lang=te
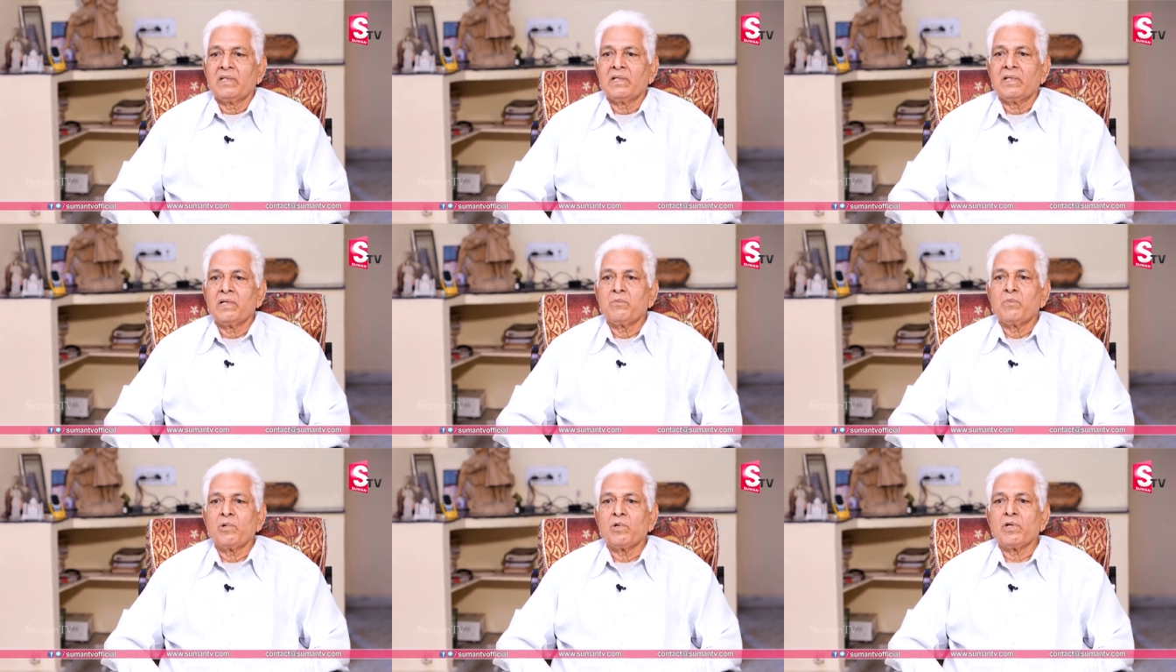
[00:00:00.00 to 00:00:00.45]

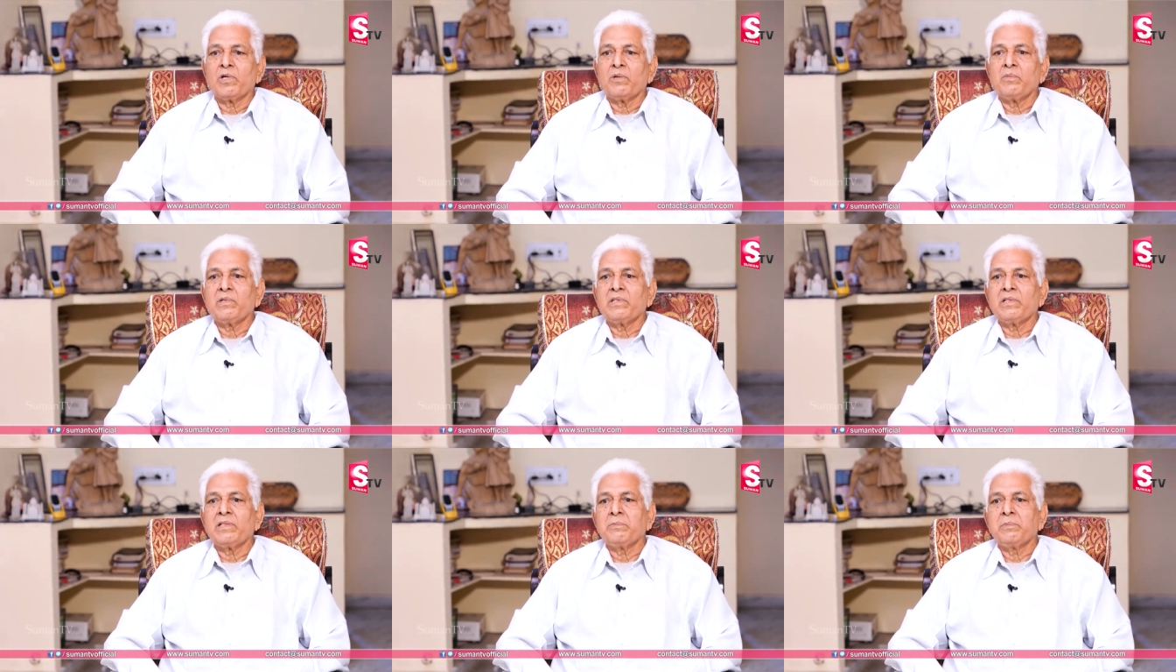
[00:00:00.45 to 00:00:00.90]
నా
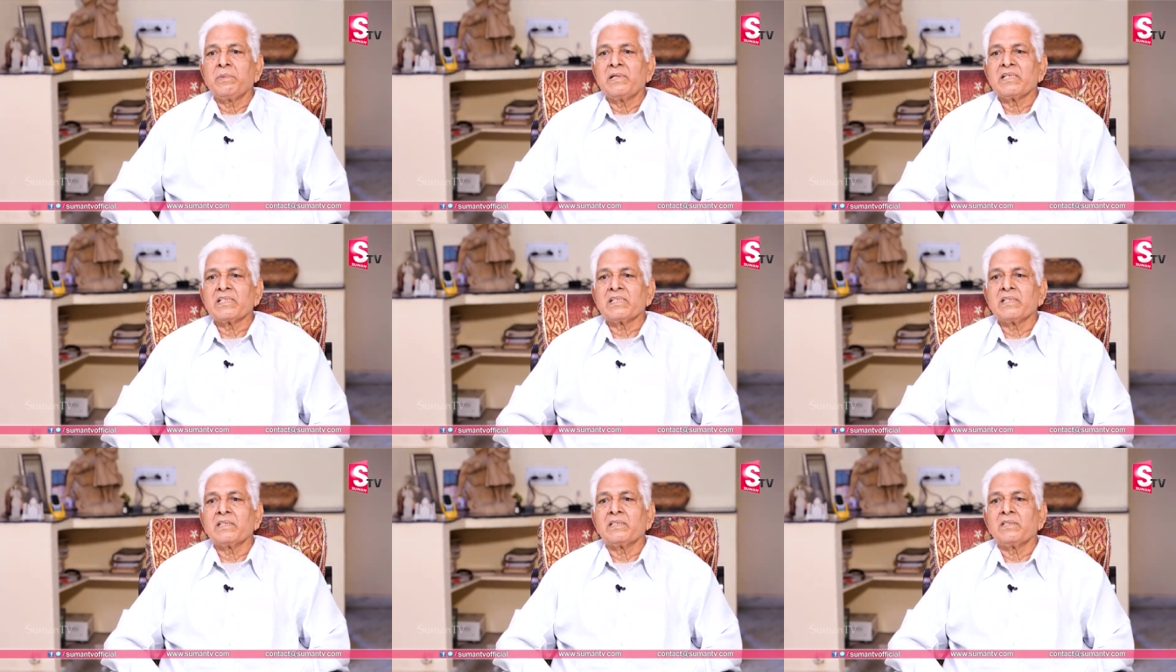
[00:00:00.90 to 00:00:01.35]
మొట్టమొదటి
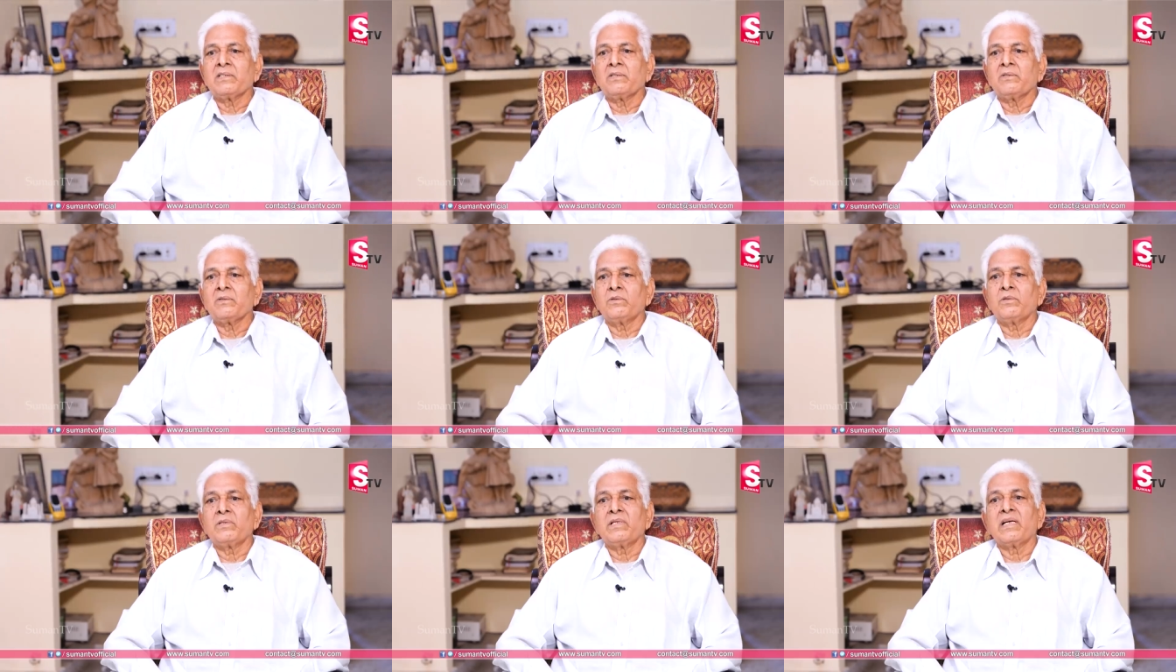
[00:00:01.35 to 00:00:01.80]
పరిషత్తు
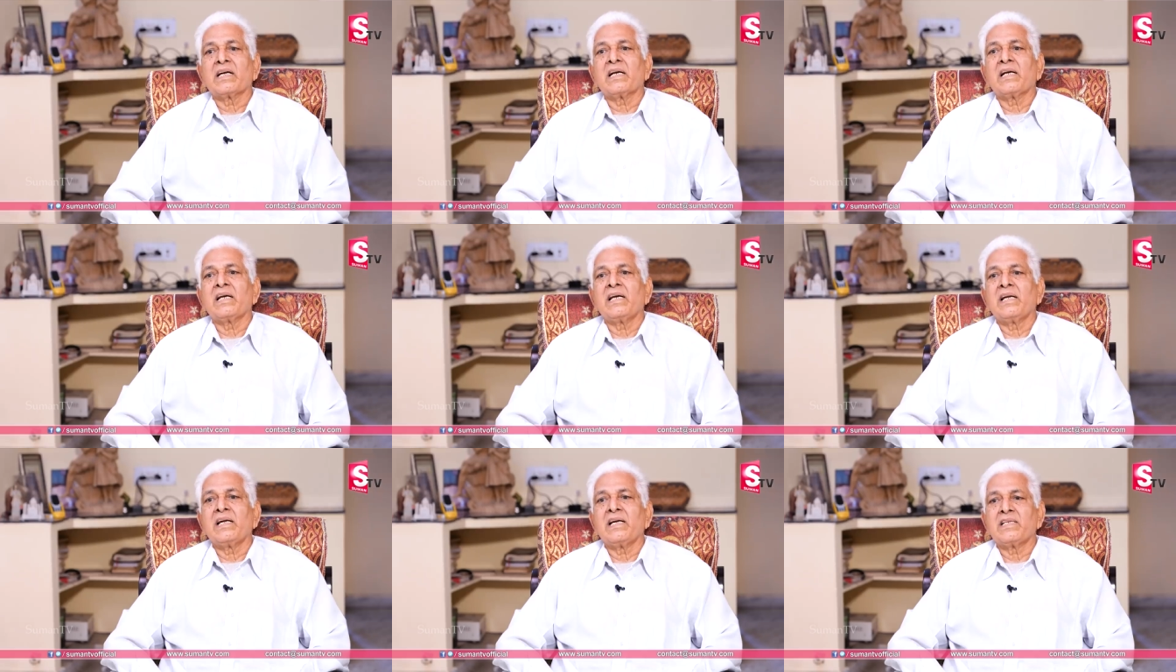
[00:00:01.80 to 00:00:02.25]

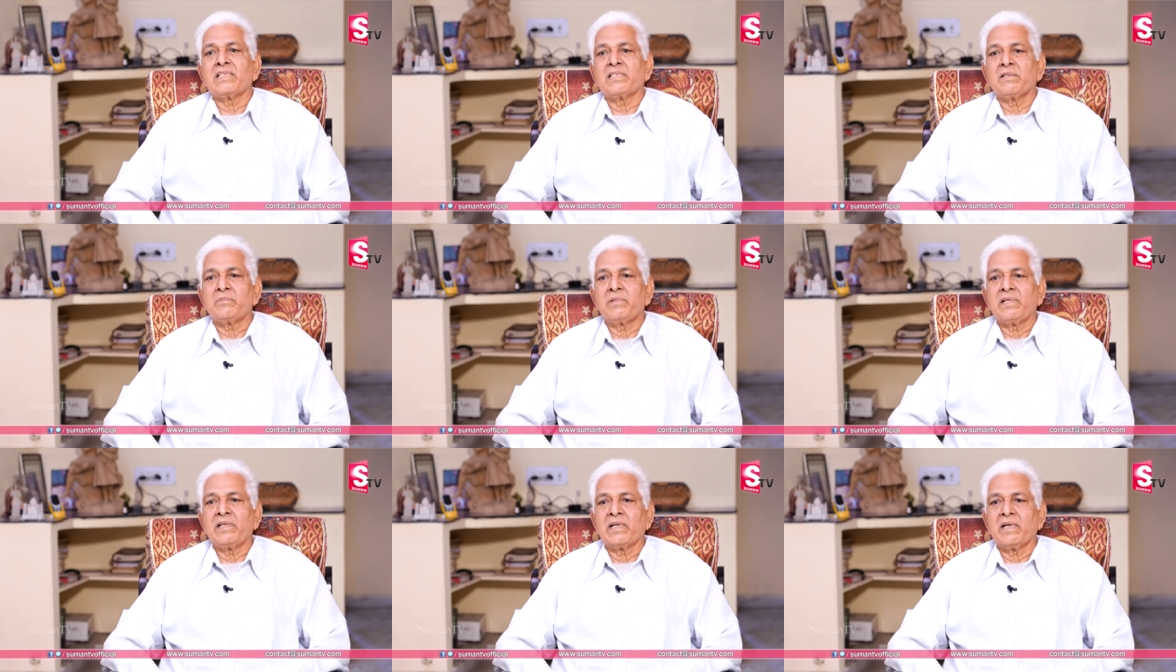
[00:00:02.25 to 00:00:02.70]
ఇక్కడే
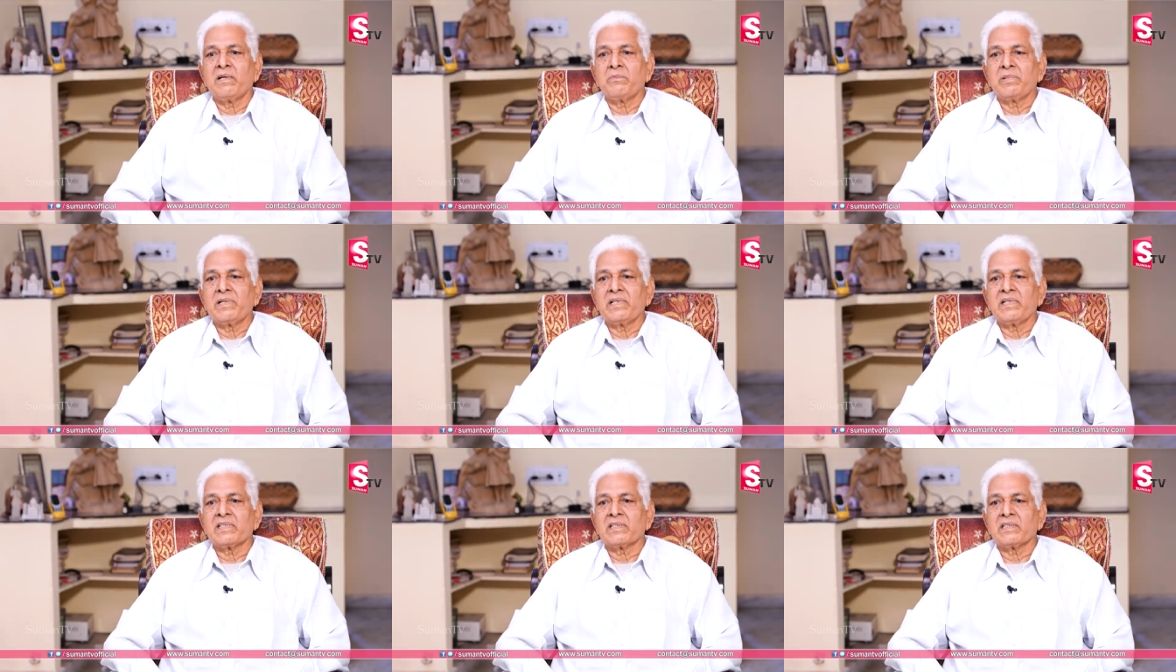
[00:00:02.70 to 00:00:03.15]
హెచ్ఎంటీ
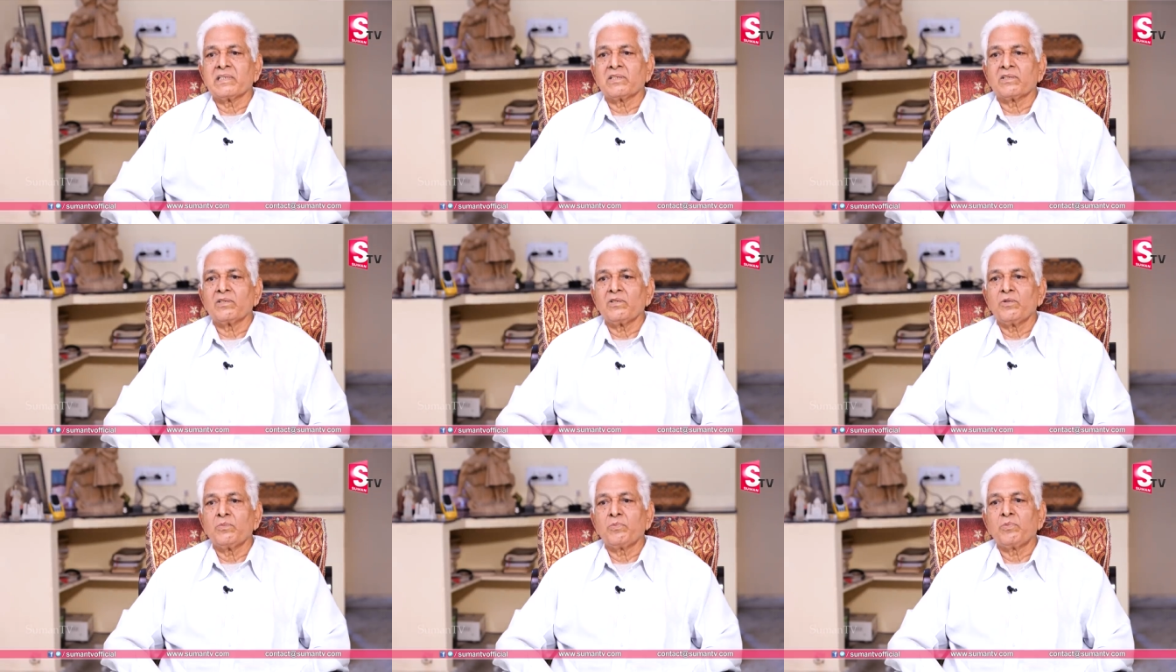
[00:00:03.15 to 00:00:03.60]

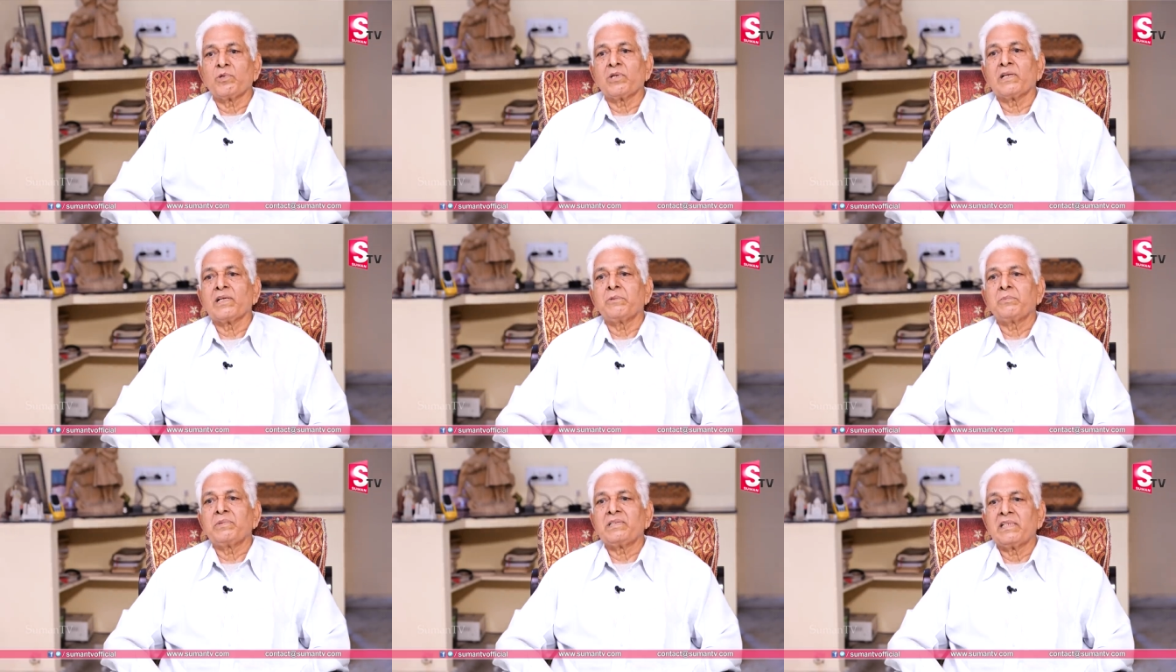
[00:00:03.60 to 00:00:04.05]
కాంపిటీషన్స్లో
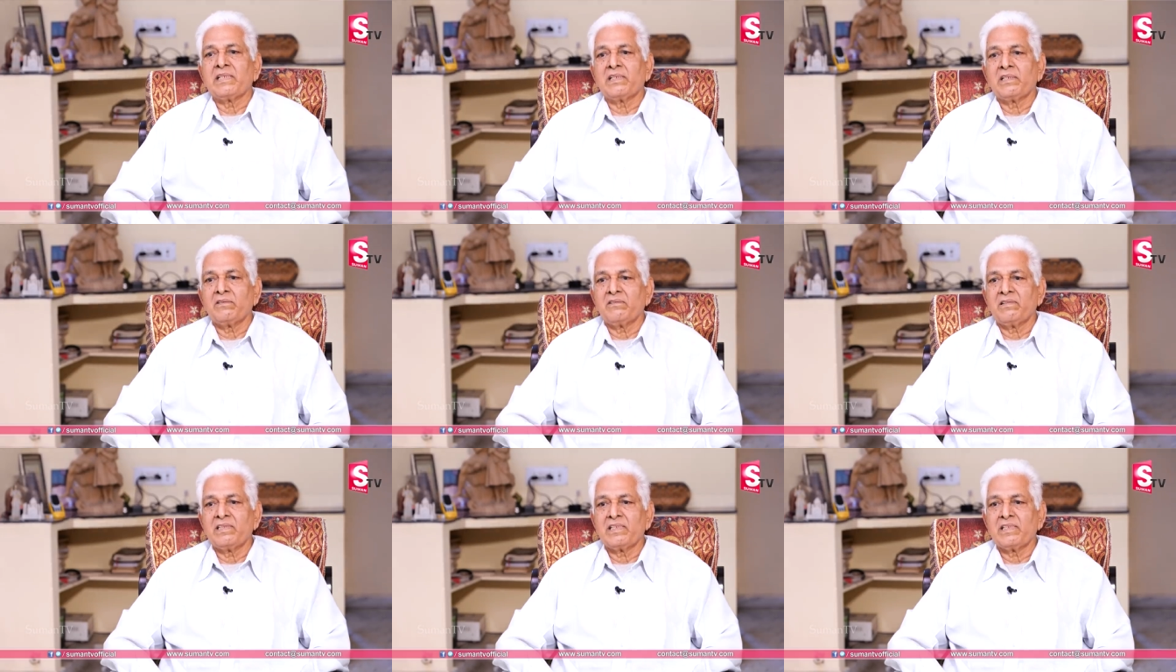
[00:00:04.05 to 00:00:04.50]

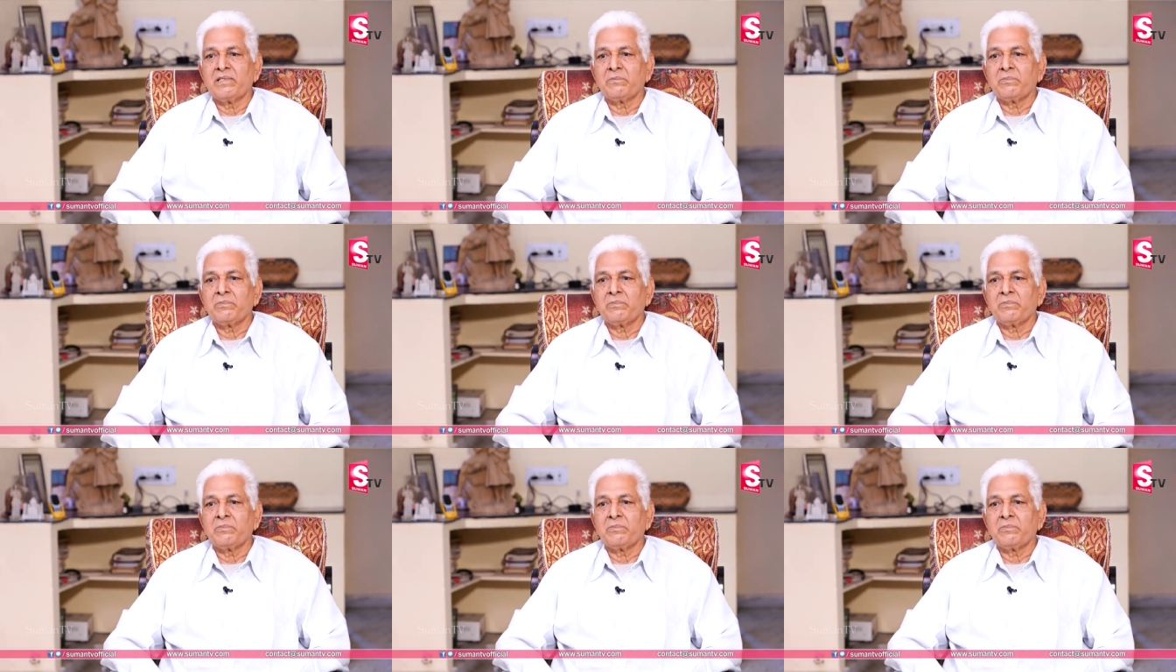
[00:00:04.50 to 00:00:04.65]
పునరభిజన్నం అని